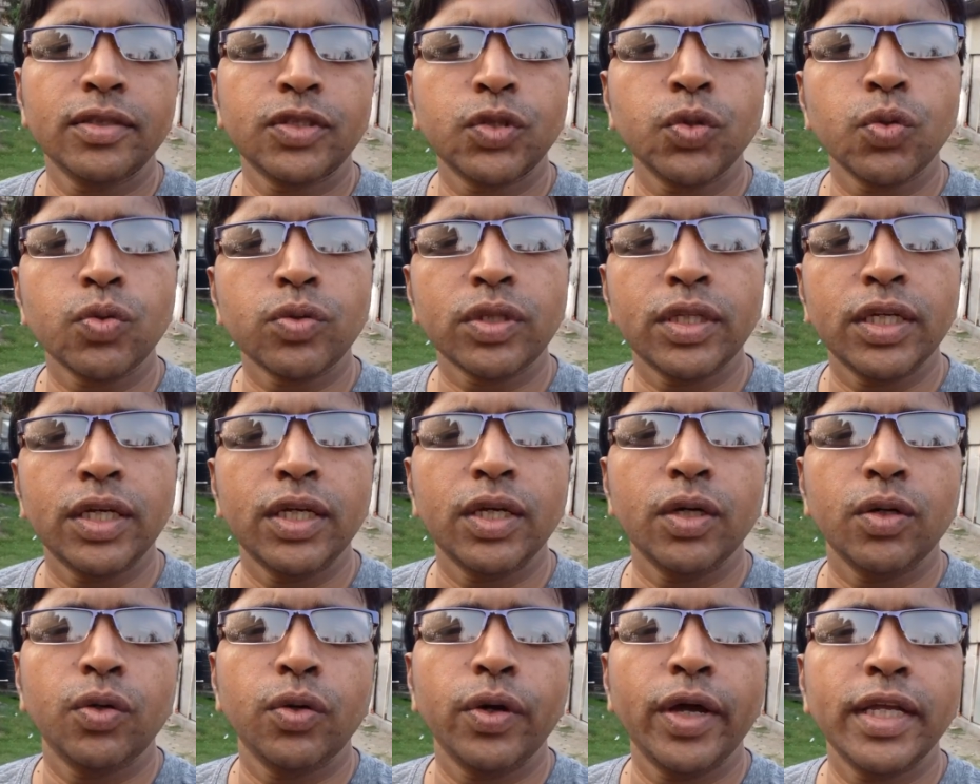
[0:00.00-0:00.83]
চুক্তি
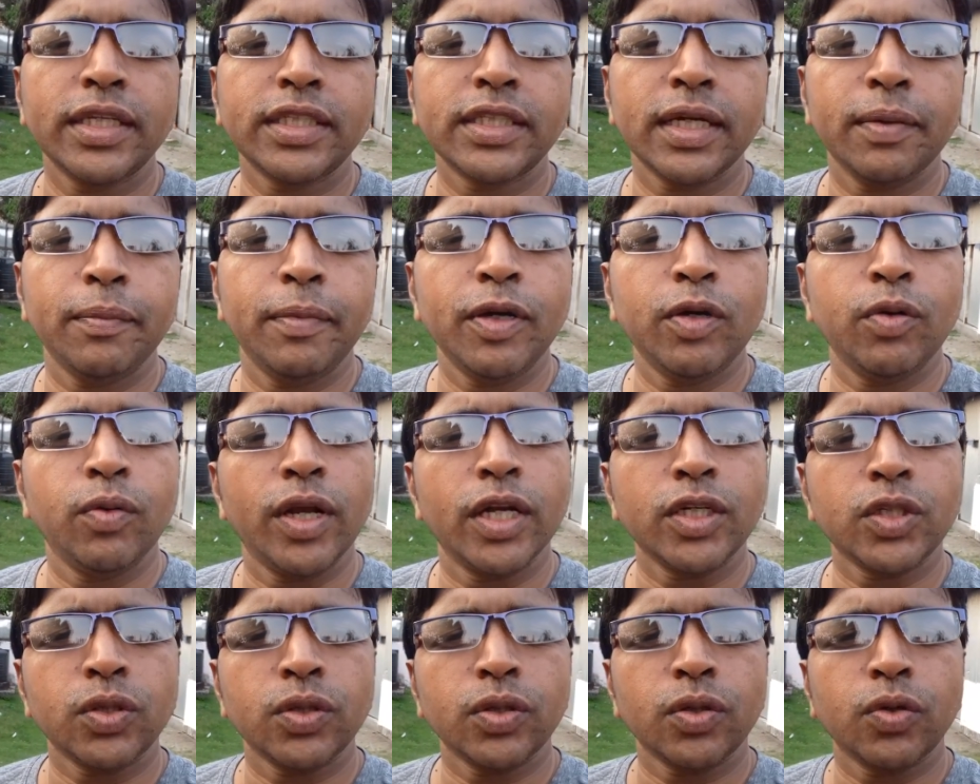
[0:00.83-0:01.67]
হয়েছে
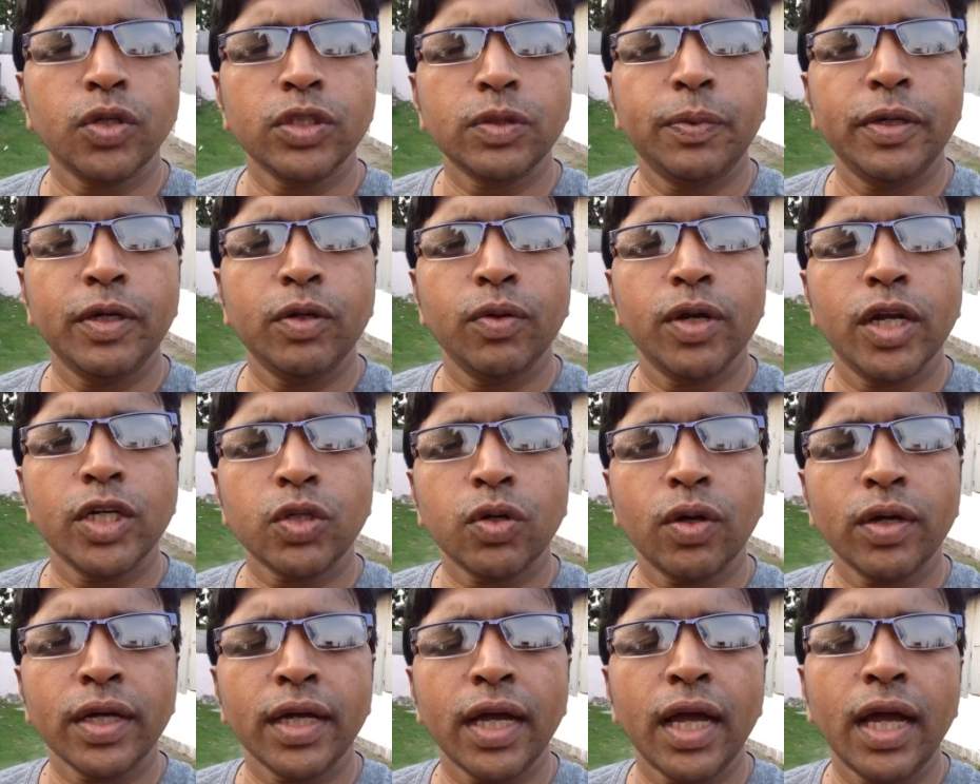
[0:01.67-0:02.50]
ভিকুনার কোচ ভিকুনার
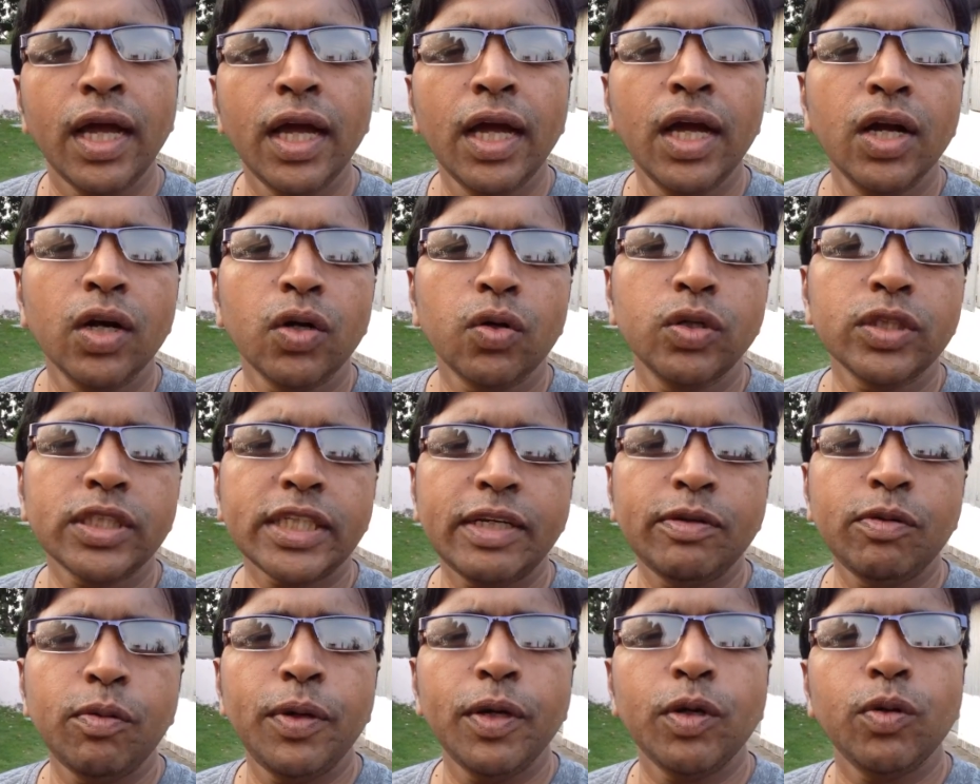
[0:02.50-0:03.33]
সঙ্গে কোচ
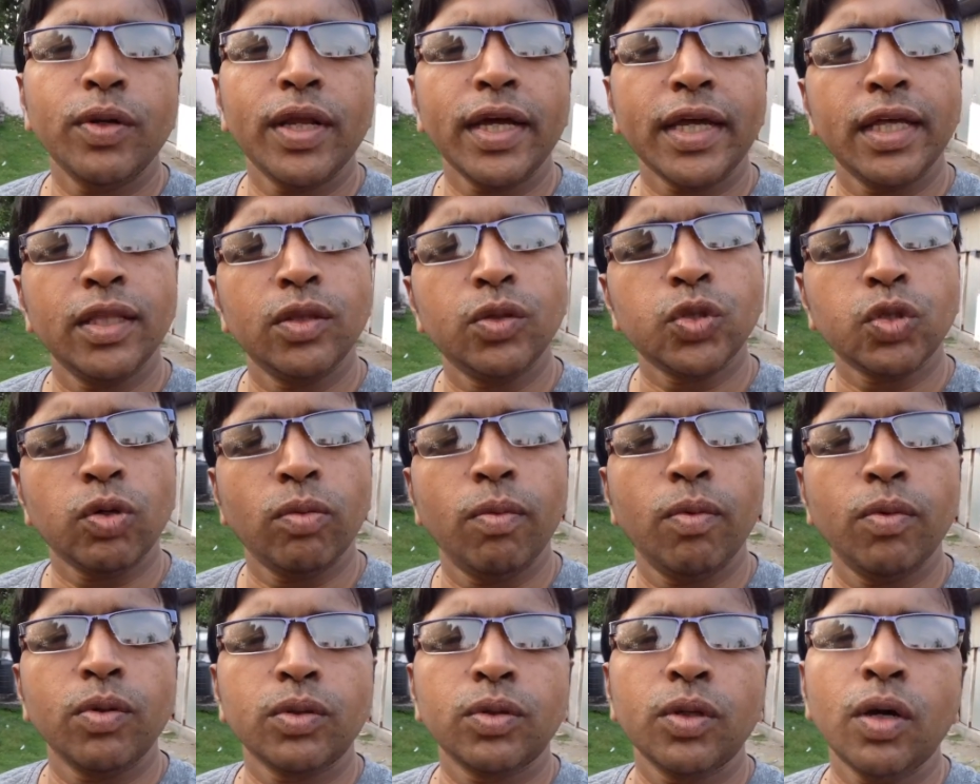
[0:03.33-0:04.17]
কিউ ভিকুনা কিন্তু
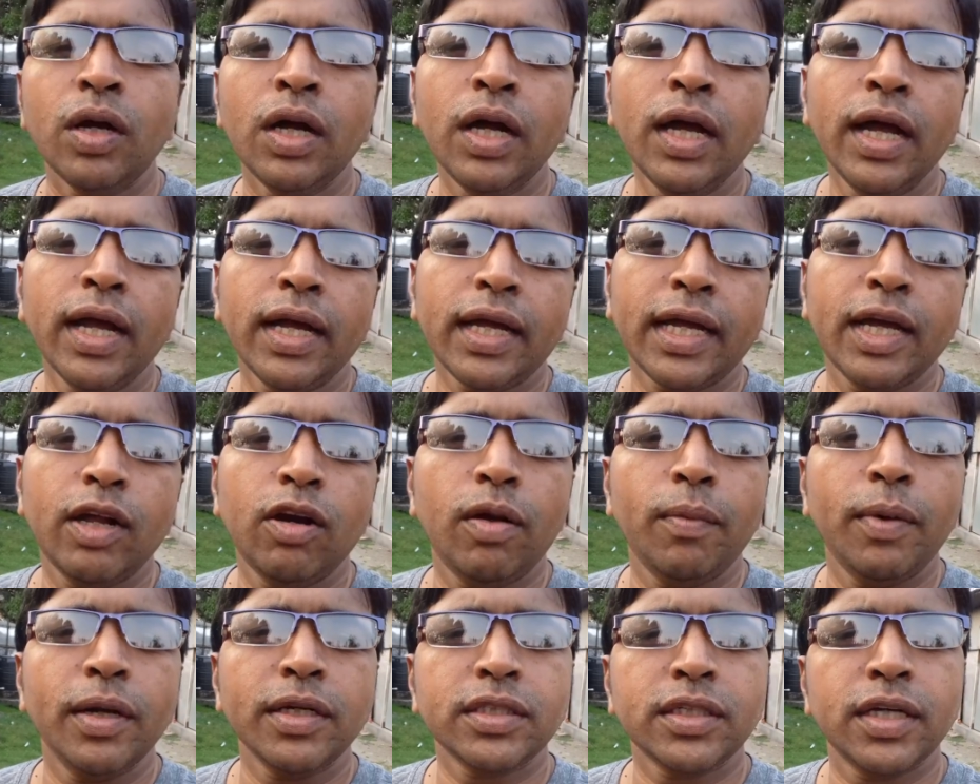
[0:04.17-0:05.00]
সম্ভবত
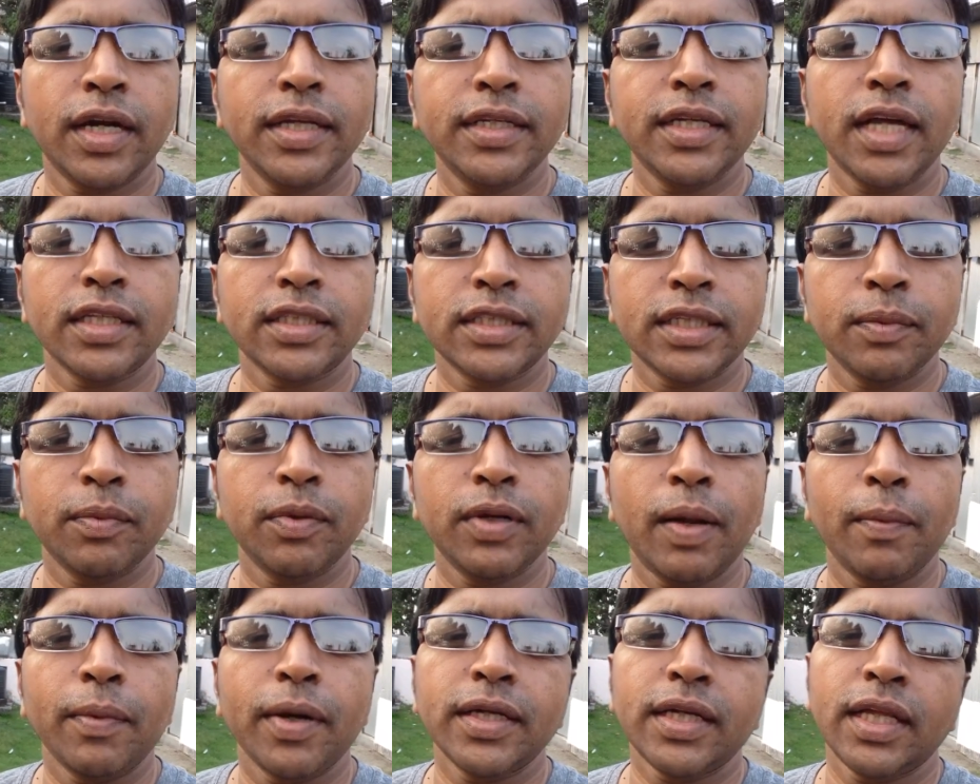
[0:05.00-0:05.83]
কেরলা বাস্টারেই যাচ্ছে
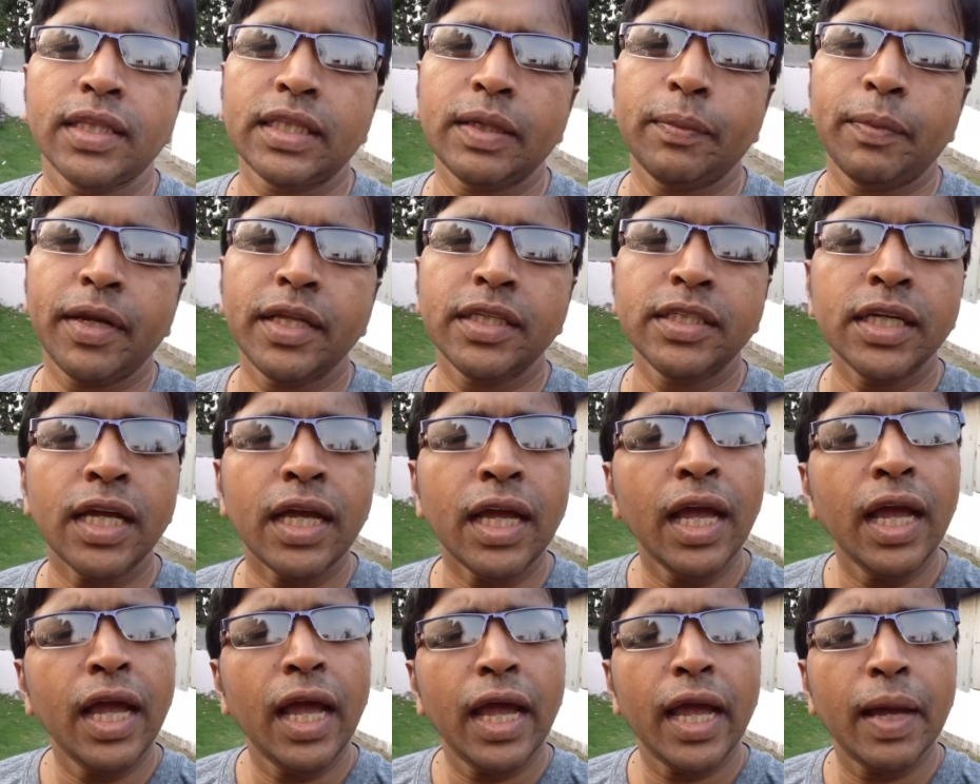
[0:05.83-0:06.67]
বলে আমরা জানতে পেরেছি
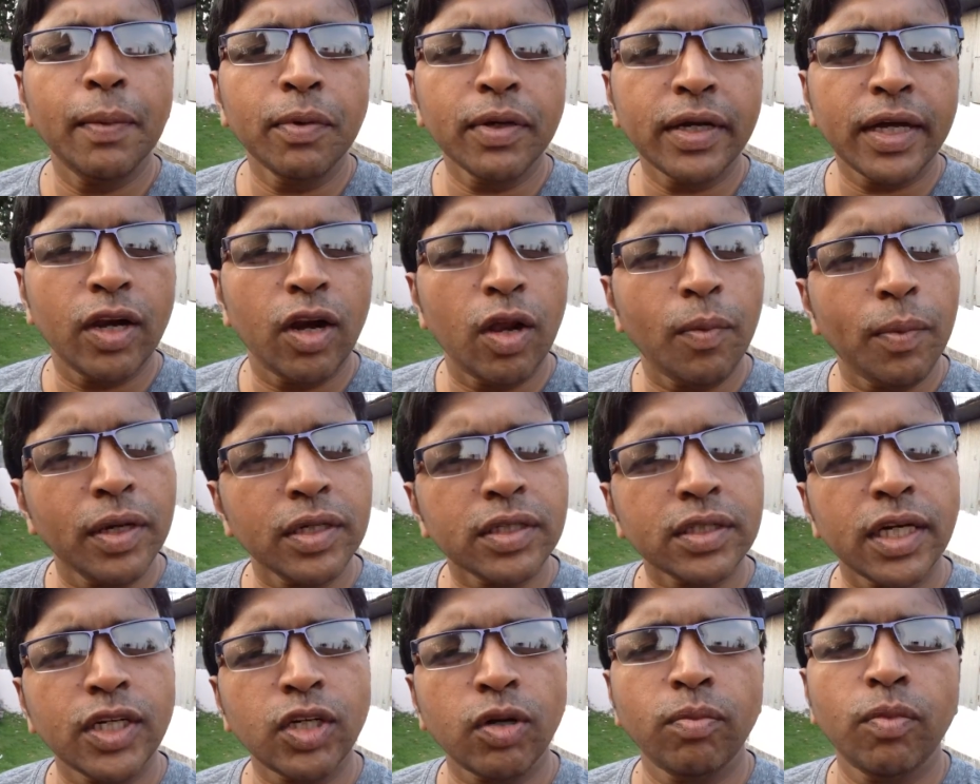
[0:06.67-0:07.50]
এবং কেরলা
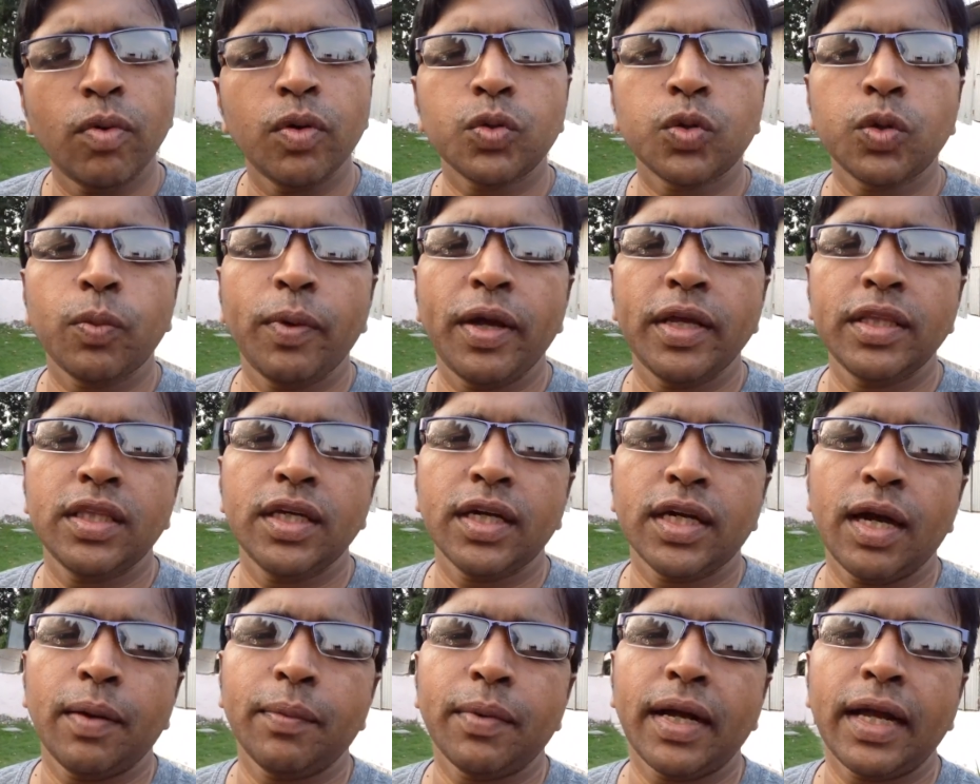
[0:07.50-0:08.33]
বাস্টারে সম্ভবত বেই
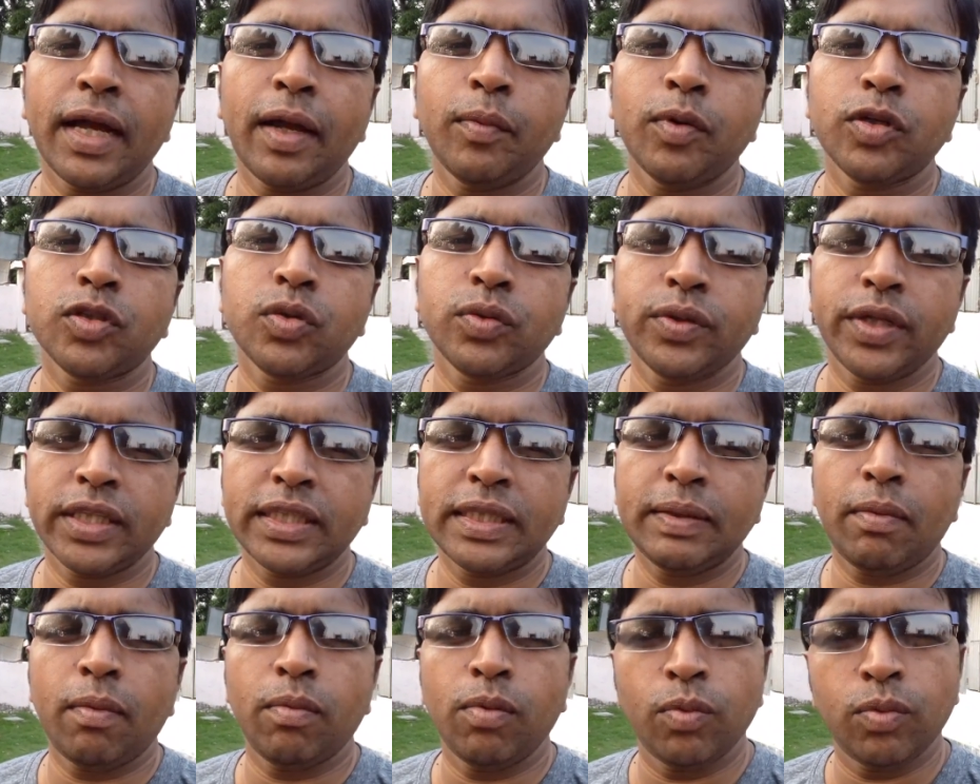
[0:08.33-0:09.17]
থেকে আমরা আগামী বছর
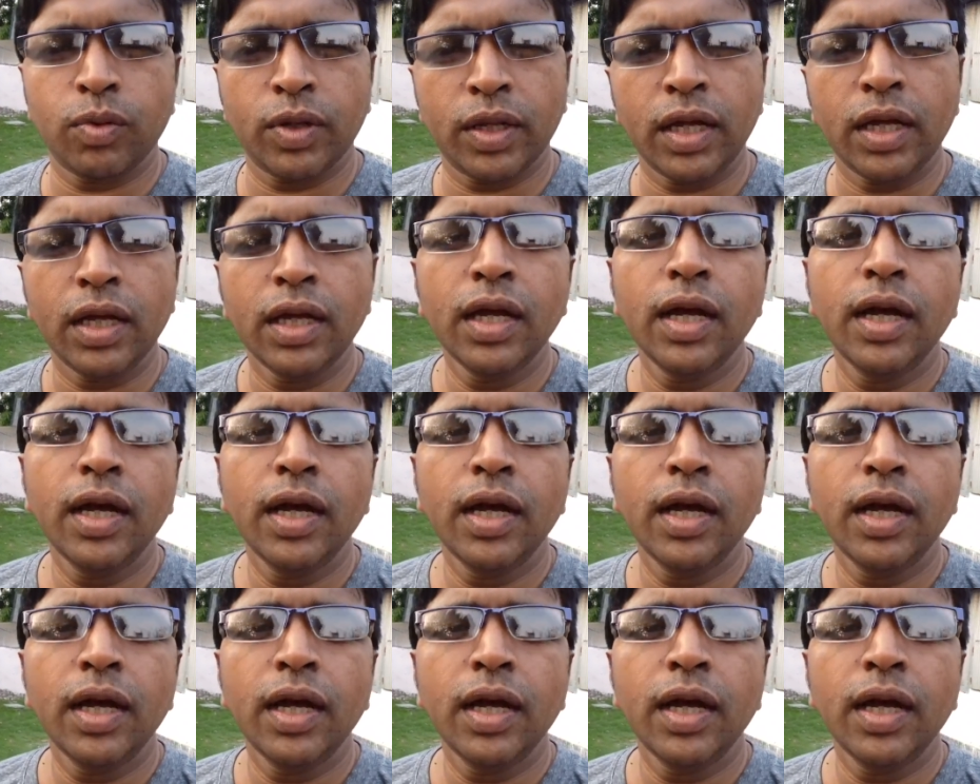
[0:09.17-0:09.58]
দেখতে পাবো বলে